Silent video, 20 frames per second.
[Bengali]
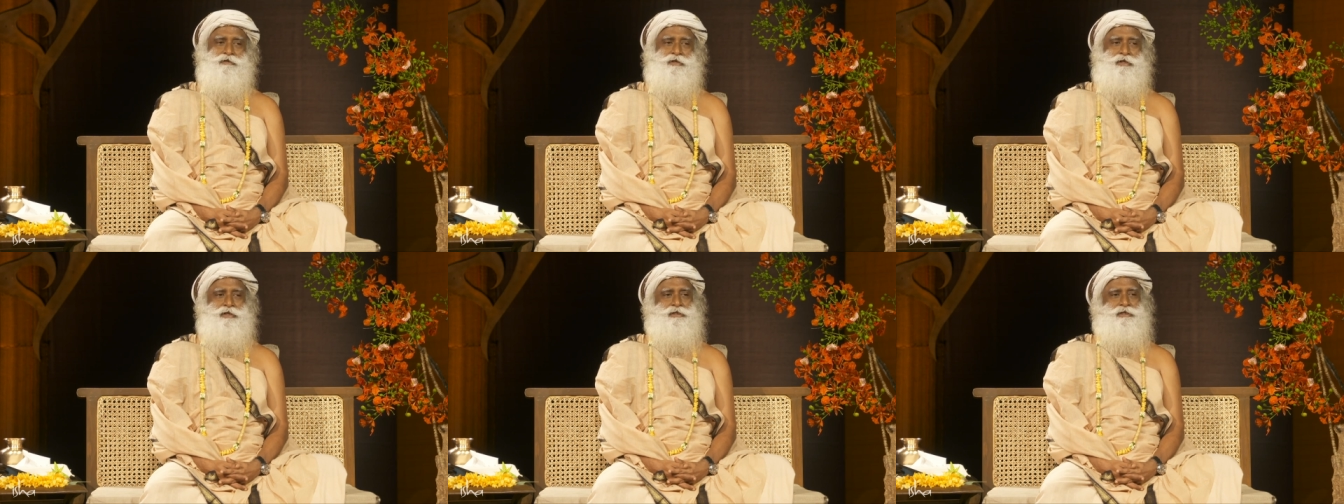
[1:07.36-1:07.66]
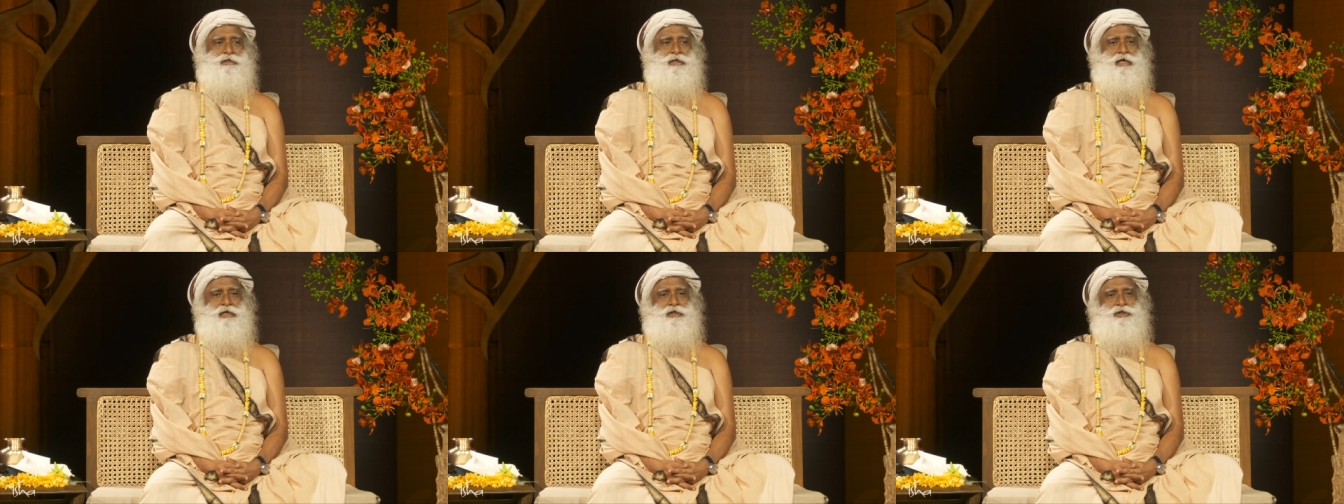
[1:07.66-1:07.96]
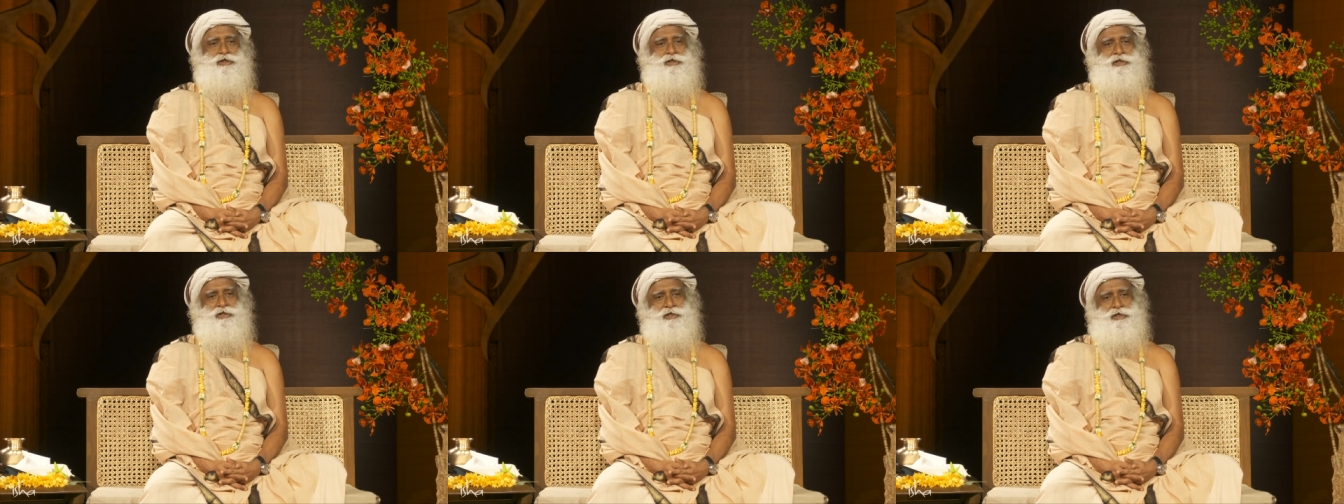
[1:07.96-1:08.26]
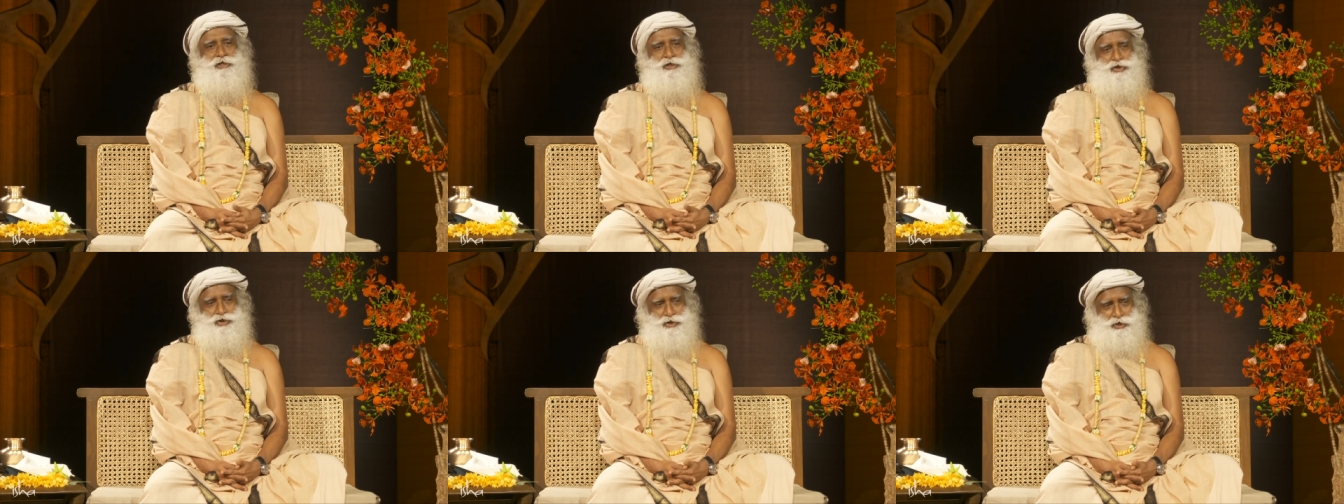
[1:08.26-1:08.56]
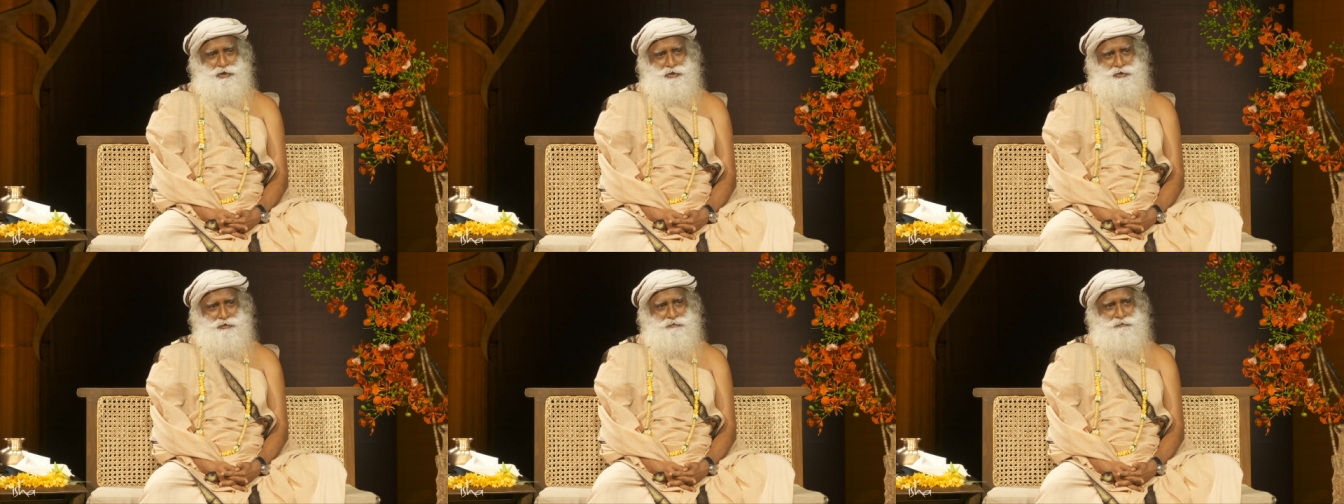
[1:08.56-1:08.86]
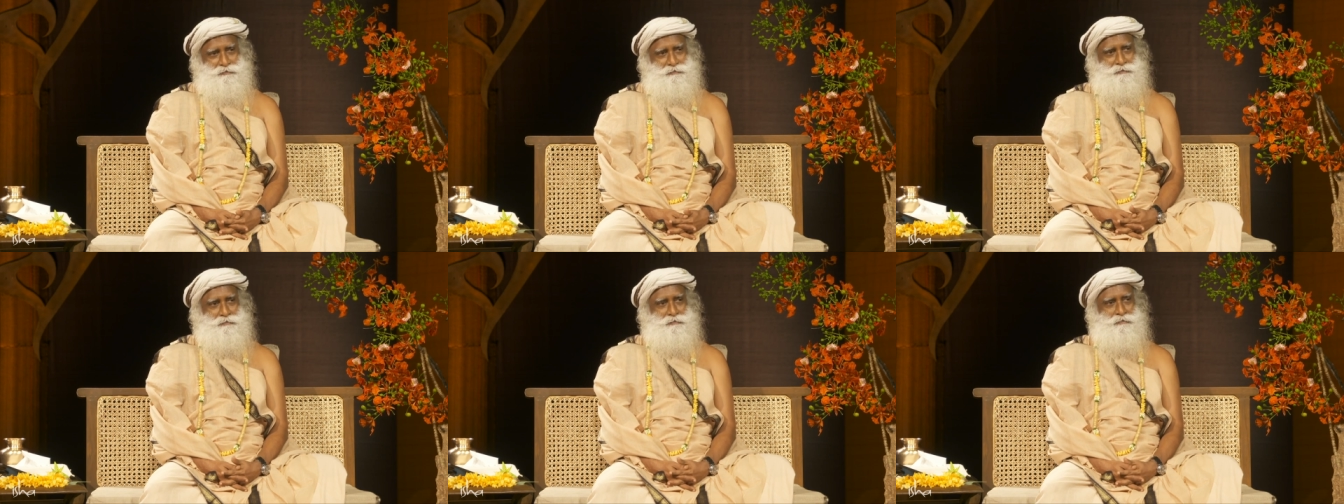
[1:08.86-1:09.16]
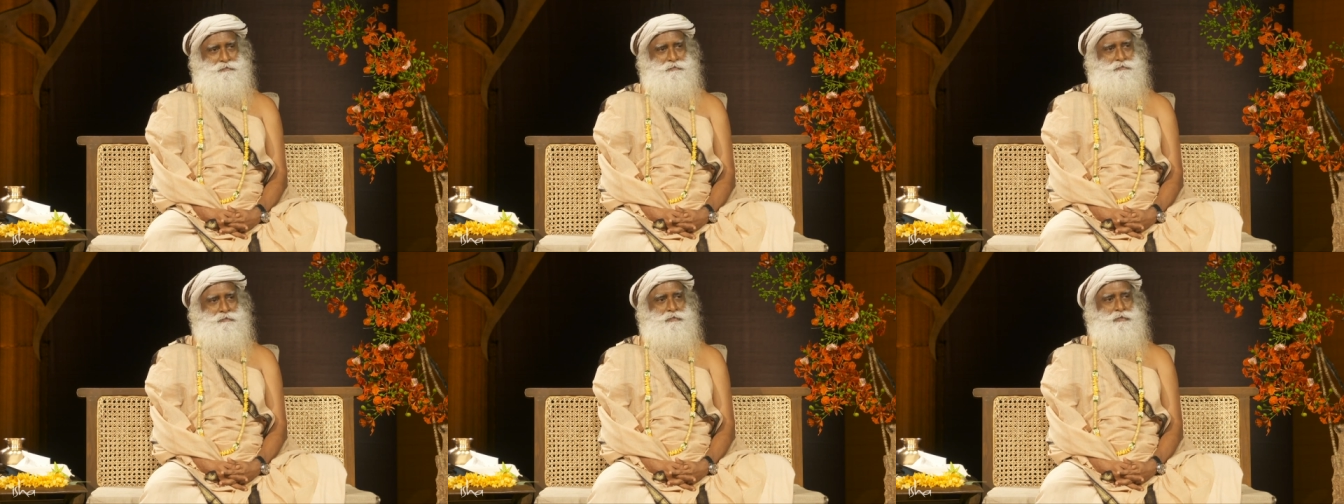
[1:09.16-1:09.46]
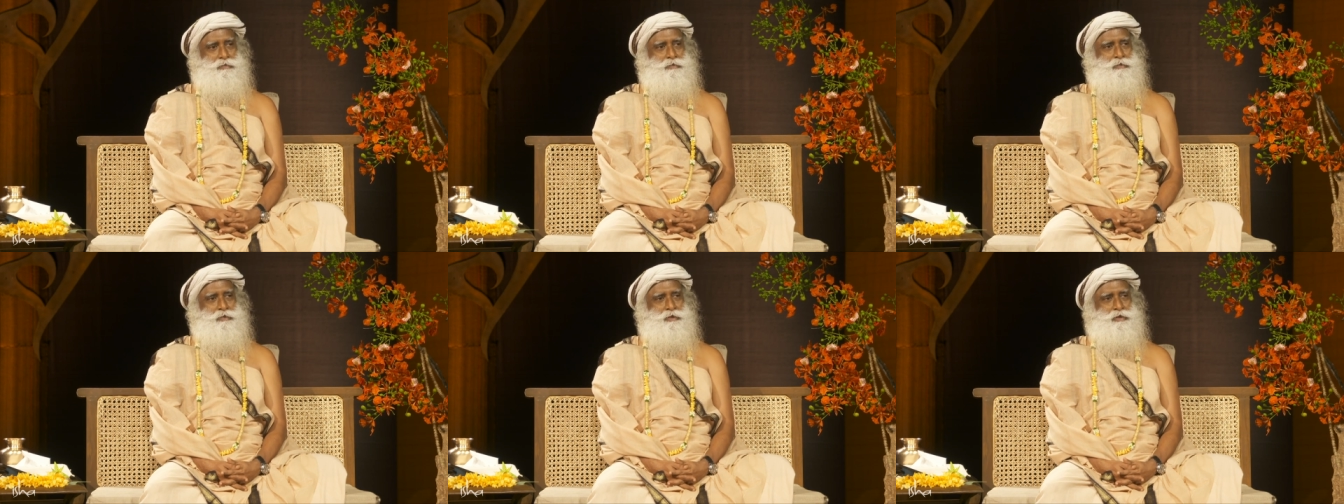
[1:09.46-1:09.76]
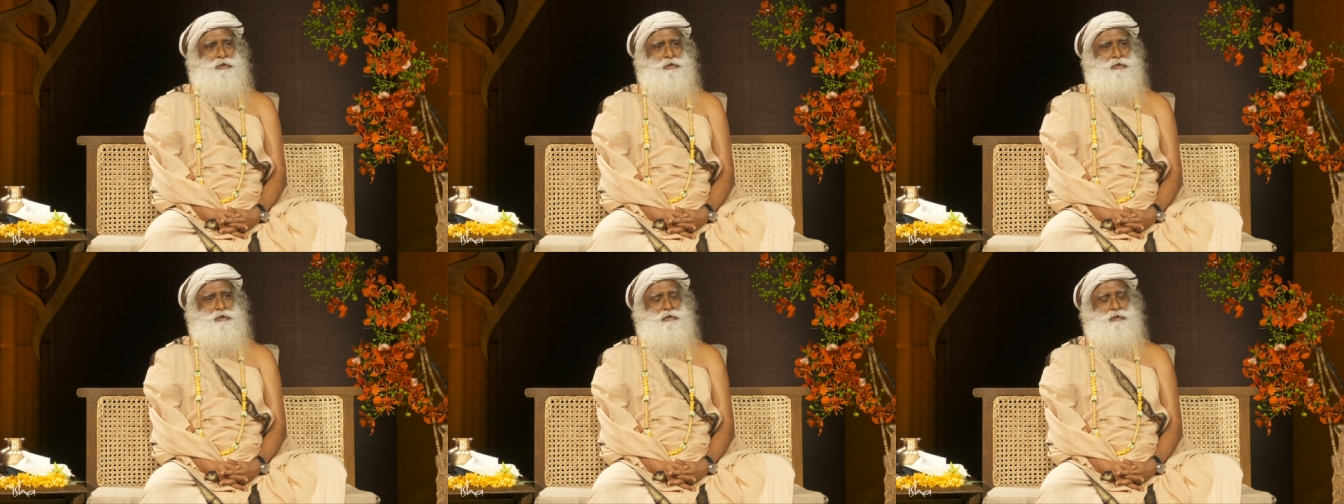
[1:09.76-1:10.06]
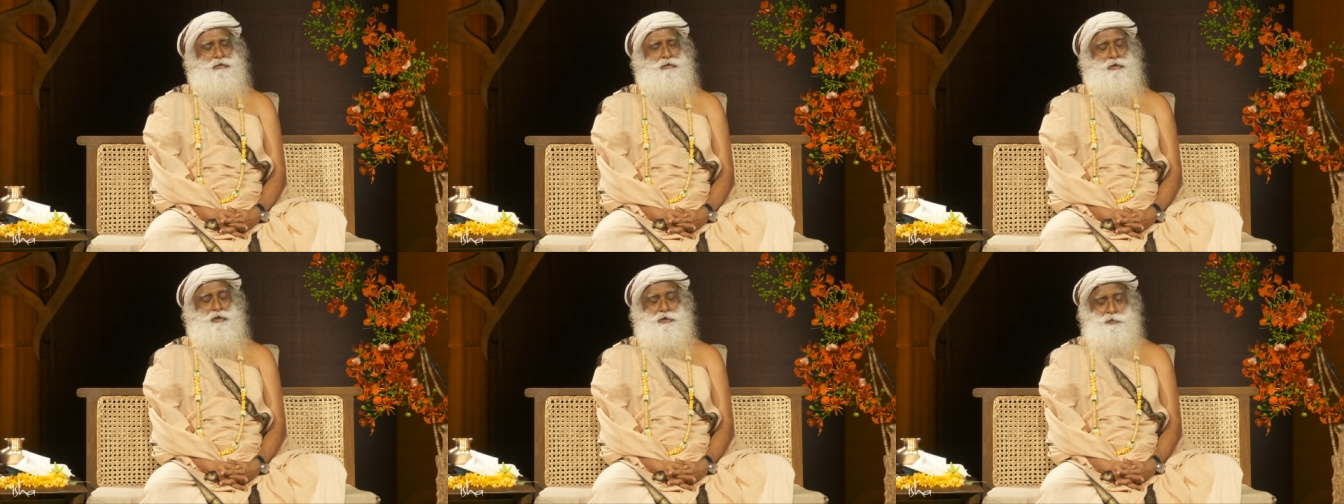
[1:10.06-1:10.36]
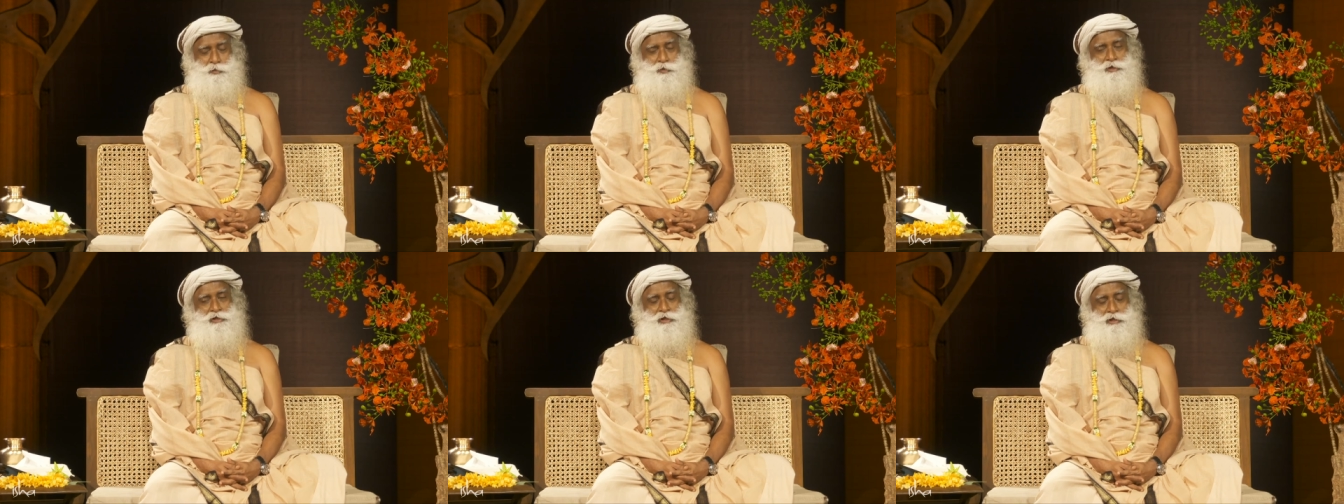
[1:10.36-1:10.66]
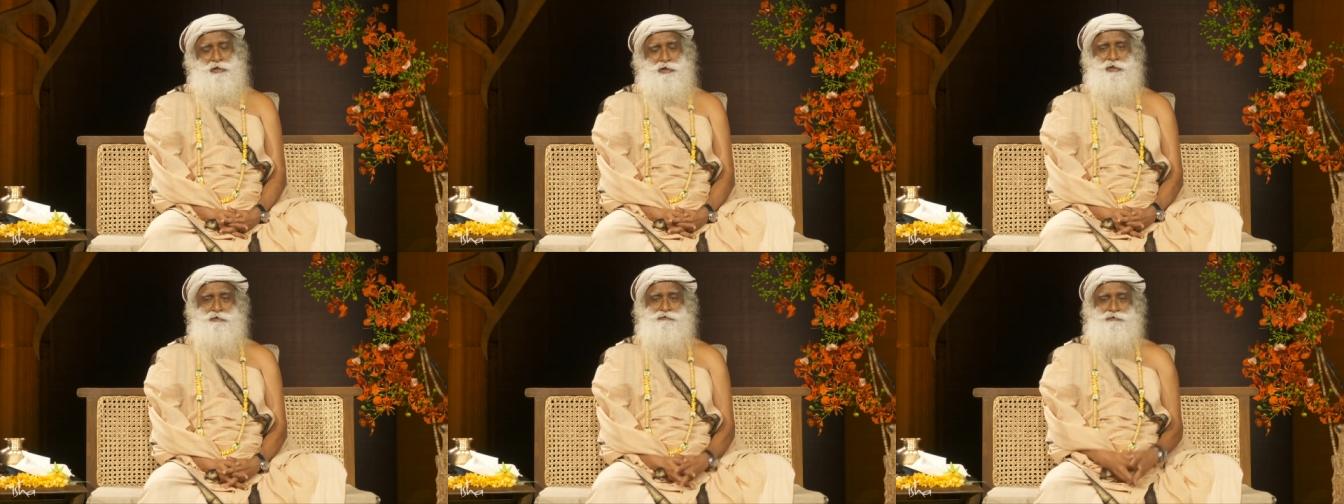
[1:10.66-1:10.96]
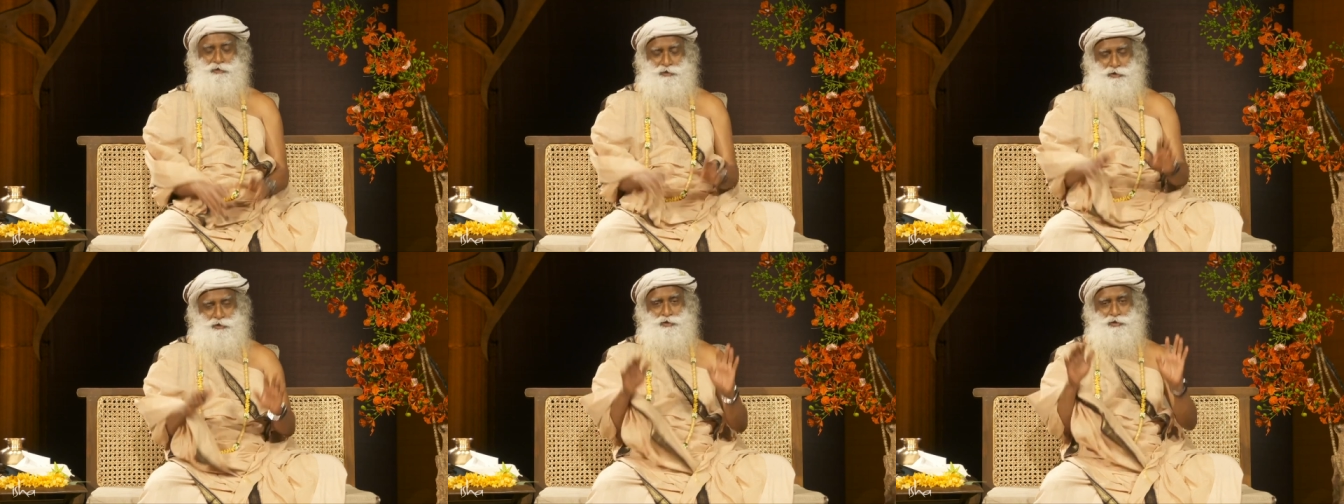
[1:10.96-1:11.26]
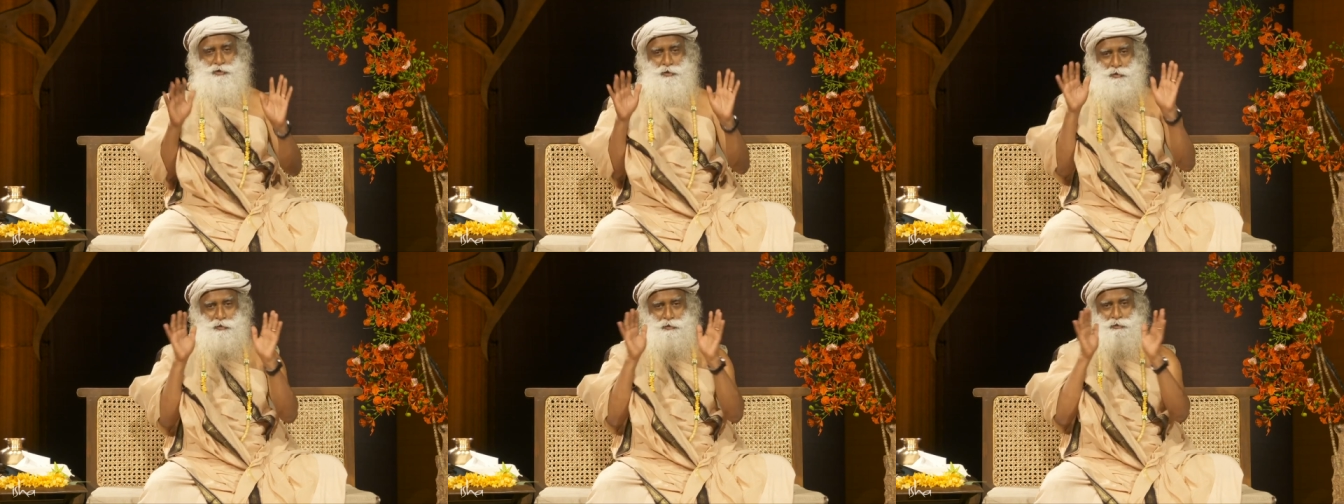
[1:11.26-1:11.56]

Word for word: তিনি যদি একজন জঘন্য প্রাণী হয়ে থাকেন বিশেষ করে যদি এটা হয়